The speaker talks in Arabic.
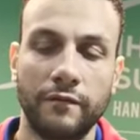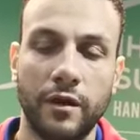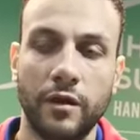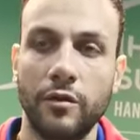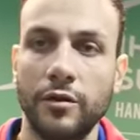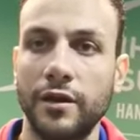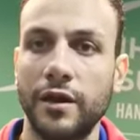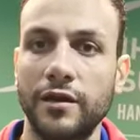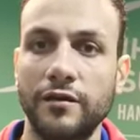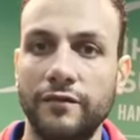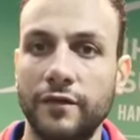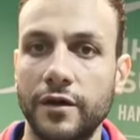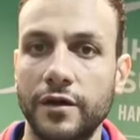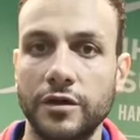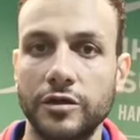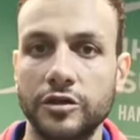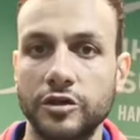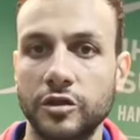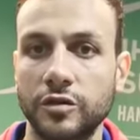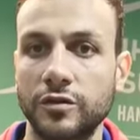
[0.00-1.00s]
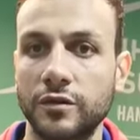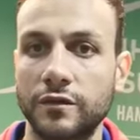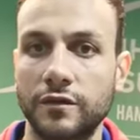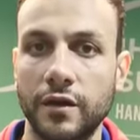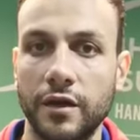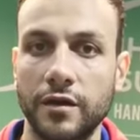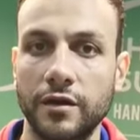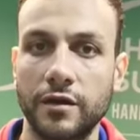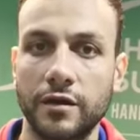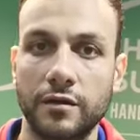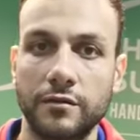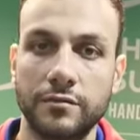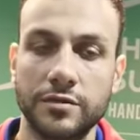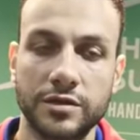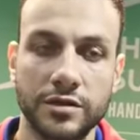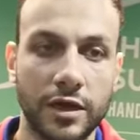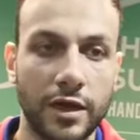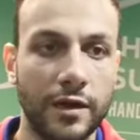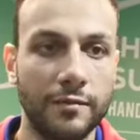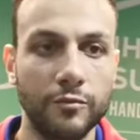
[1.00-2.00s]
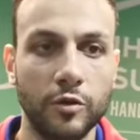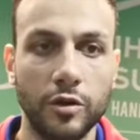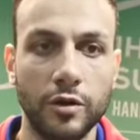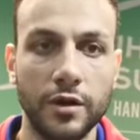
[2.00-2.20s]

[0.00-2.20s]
هو ده اللي فرق الشوط الثاني يعني بس الحمد